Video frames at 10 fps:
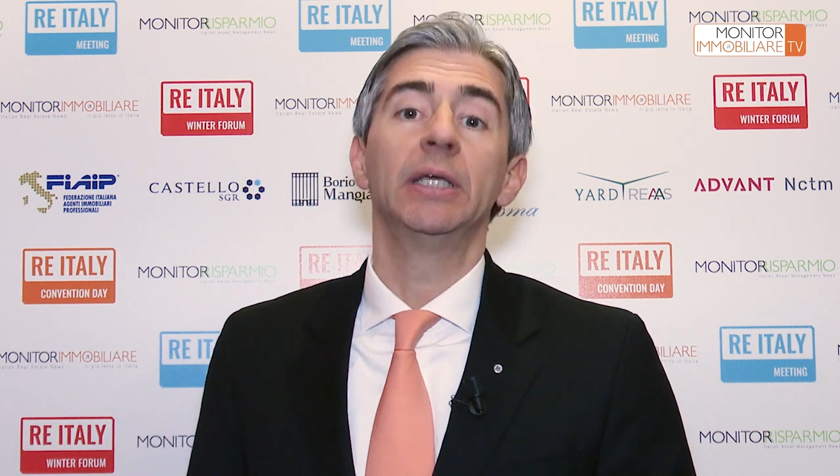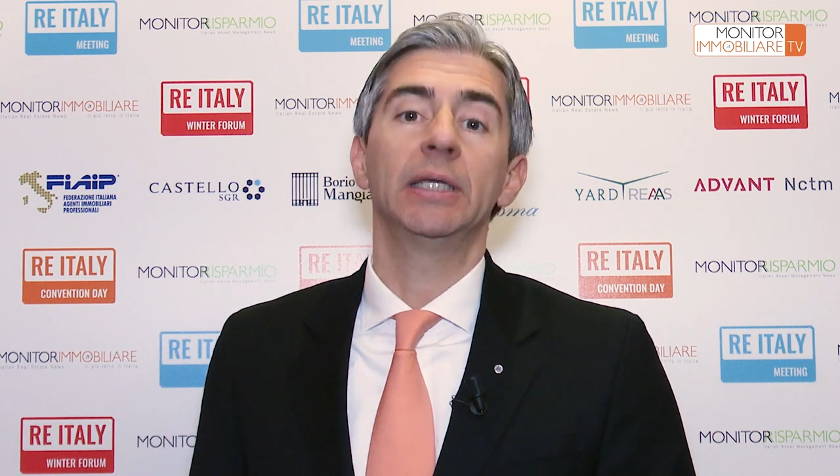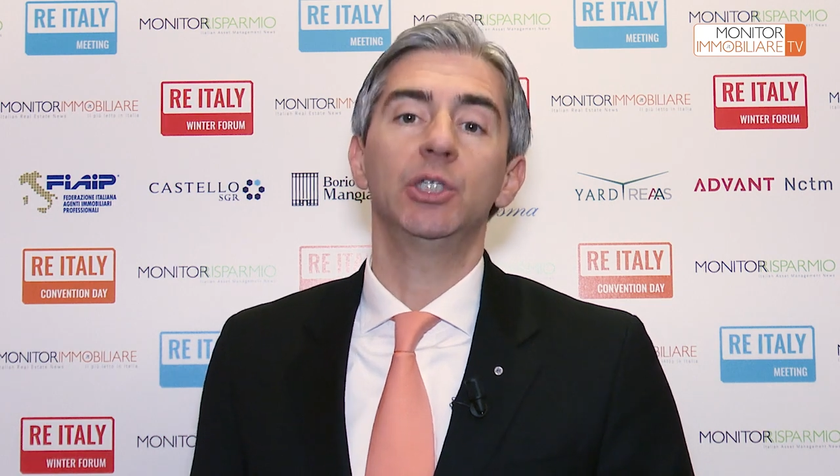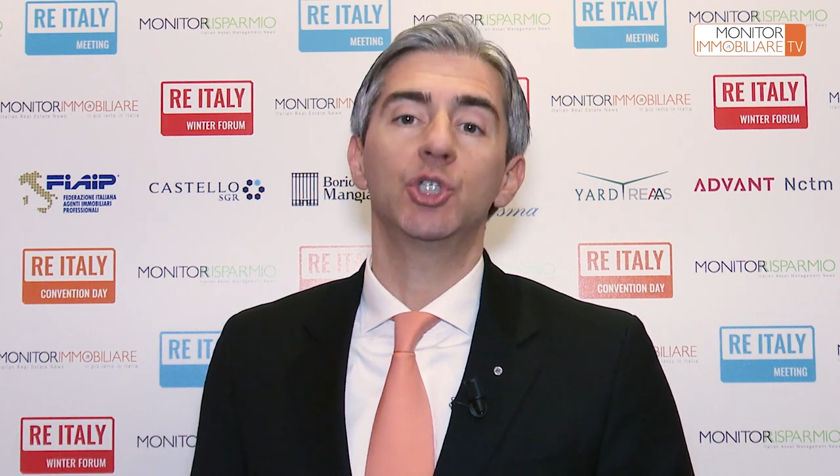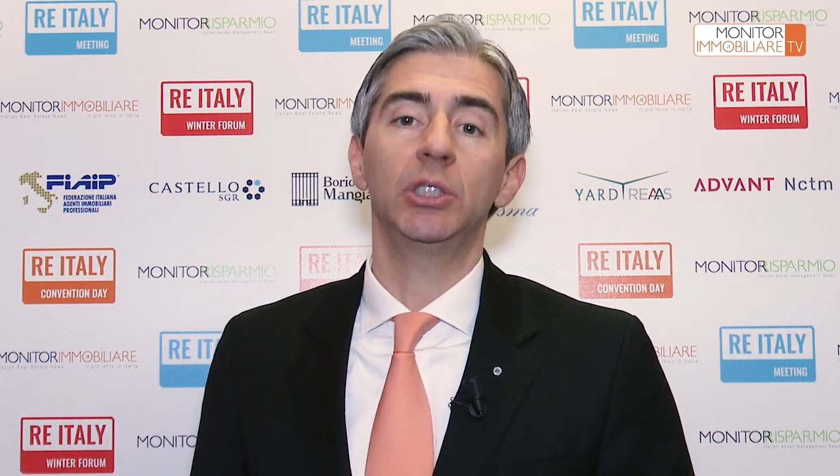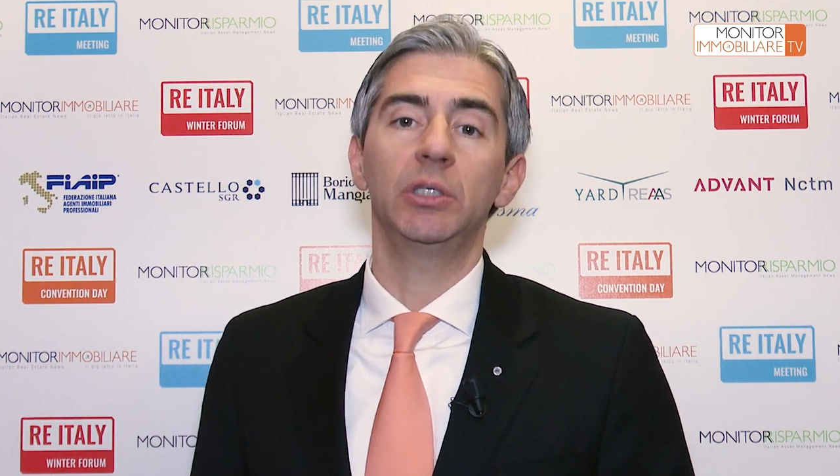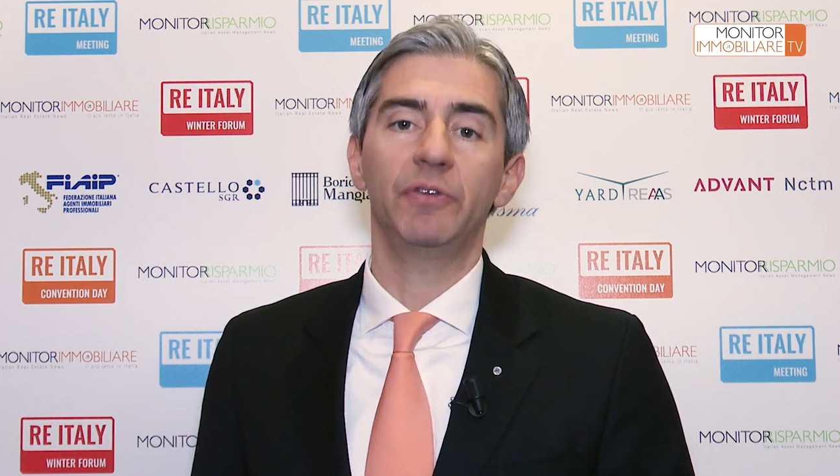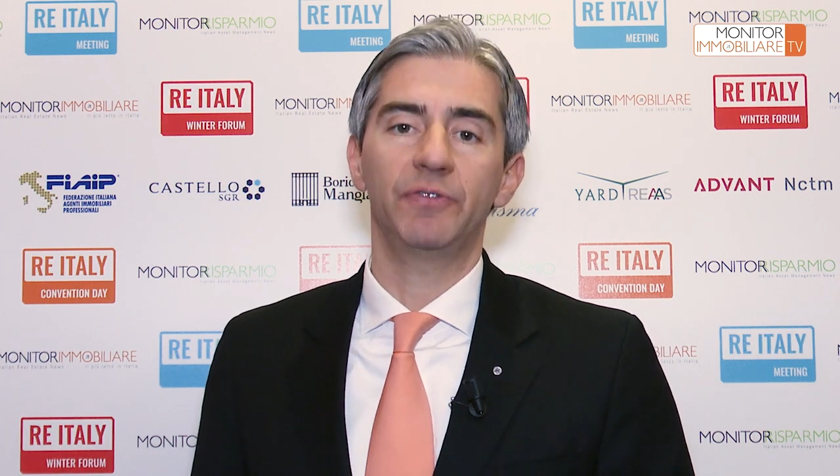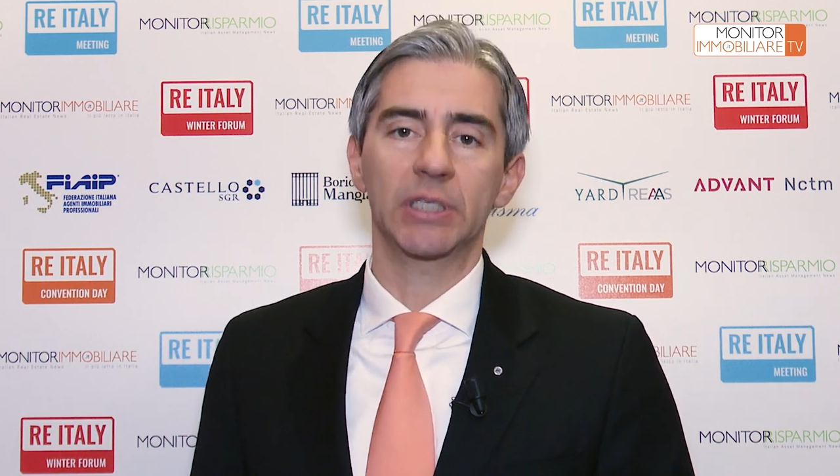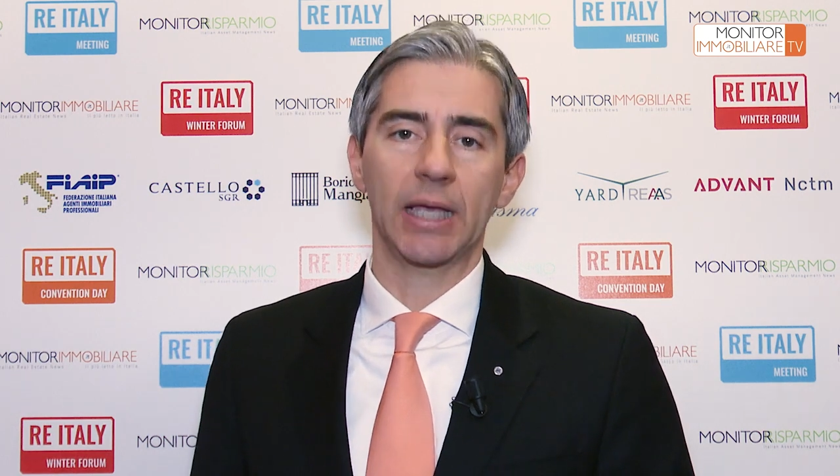in
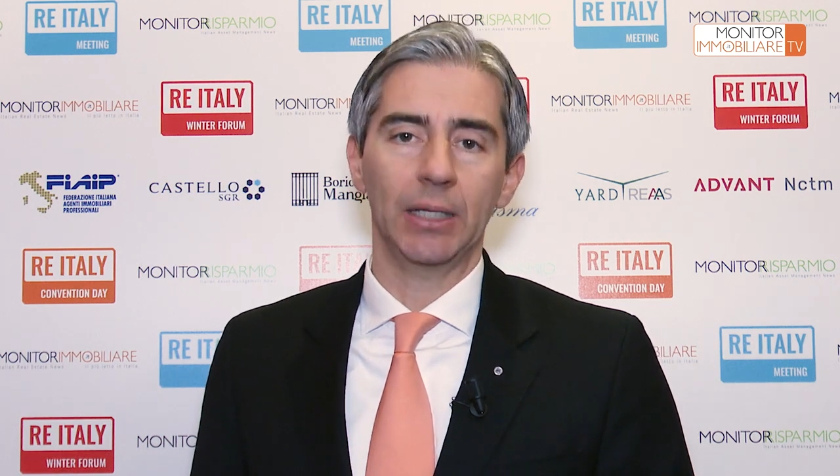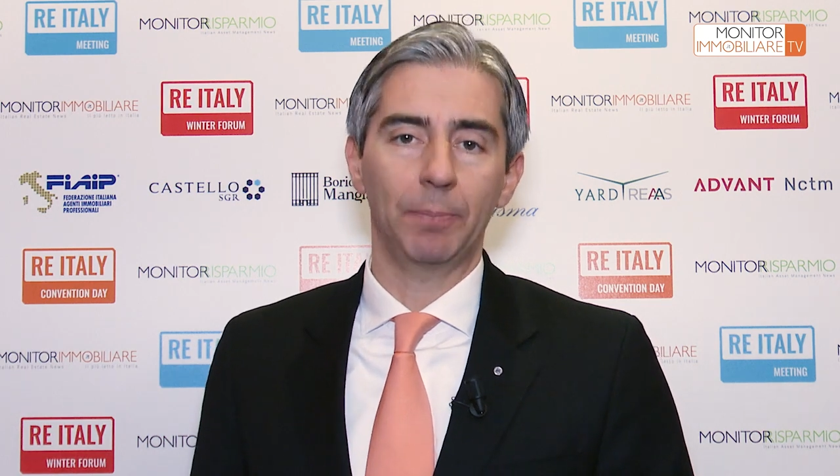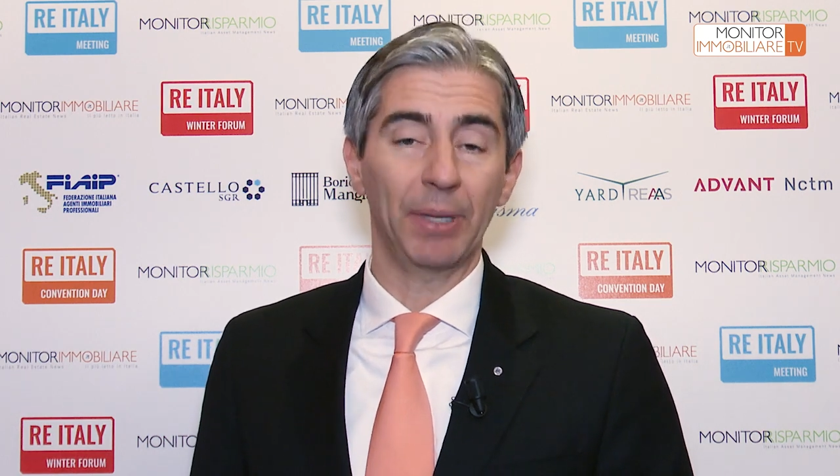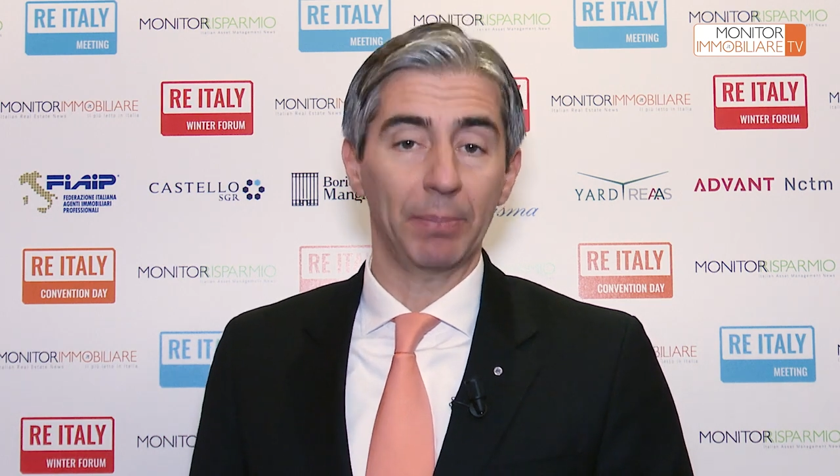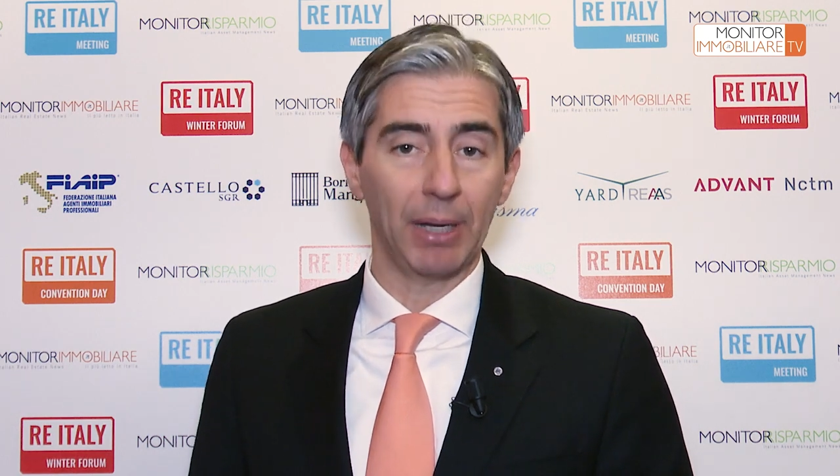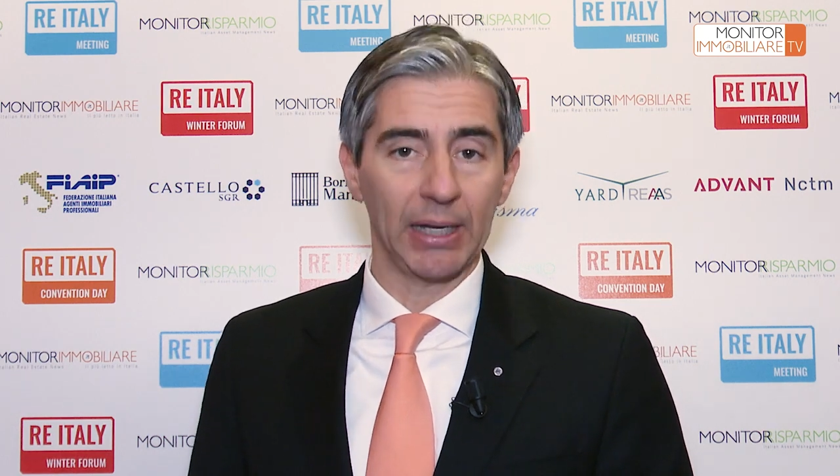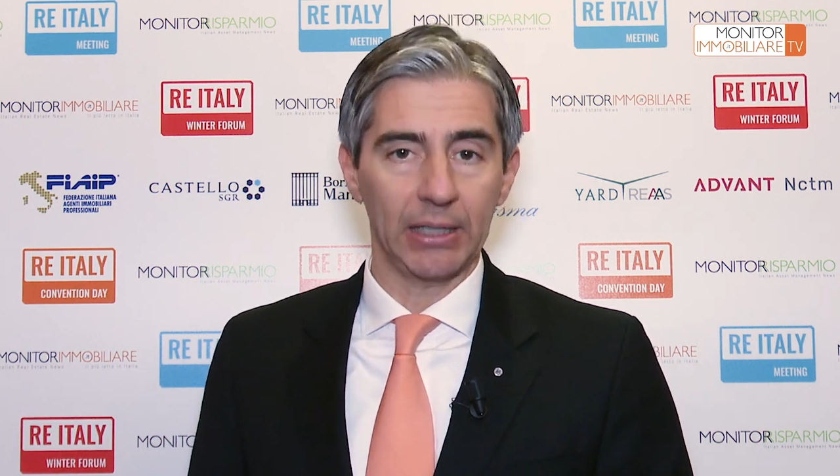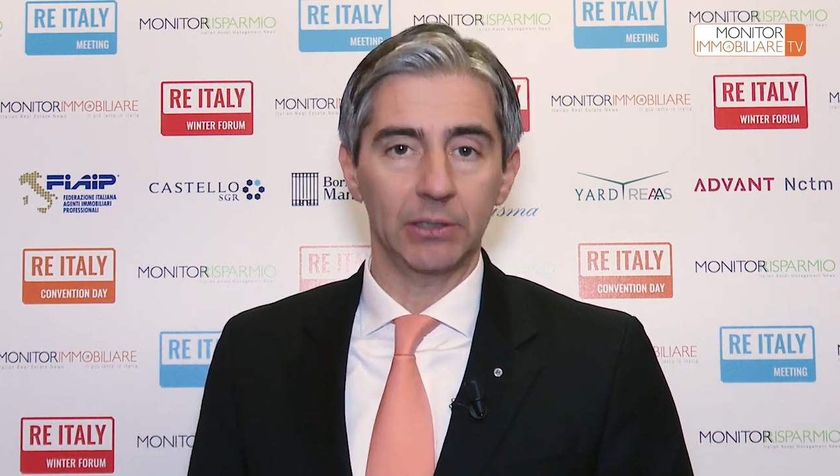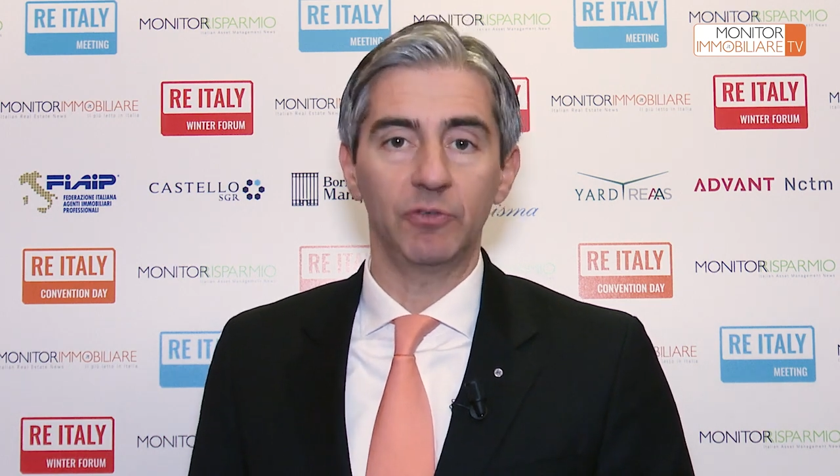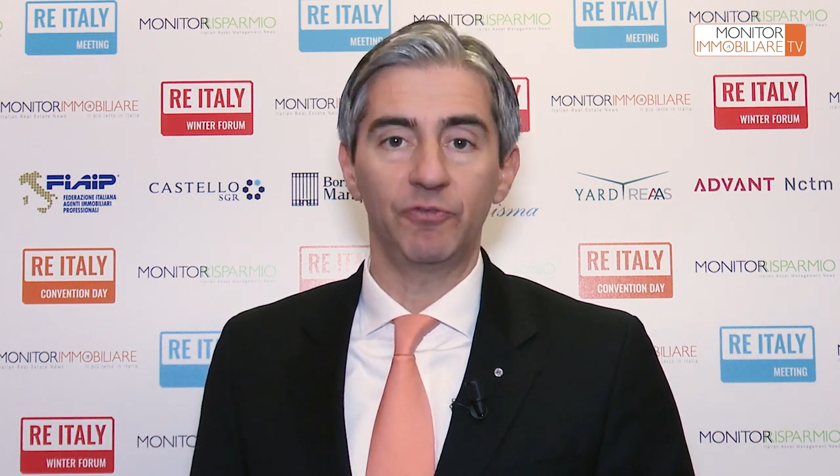incentivi fiscali permanenti